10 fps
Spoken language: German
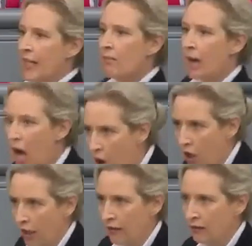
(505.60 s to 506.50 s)
Kommen
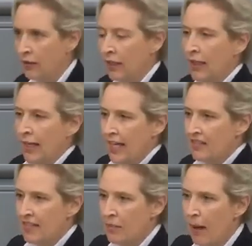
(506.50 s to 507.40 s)
brauchen,
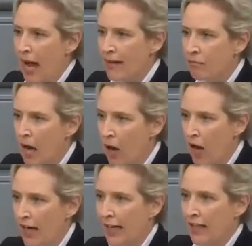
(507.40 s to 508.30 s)
ist die
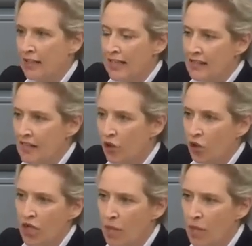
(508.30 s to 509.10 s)
Brandmauer gegen diese grüne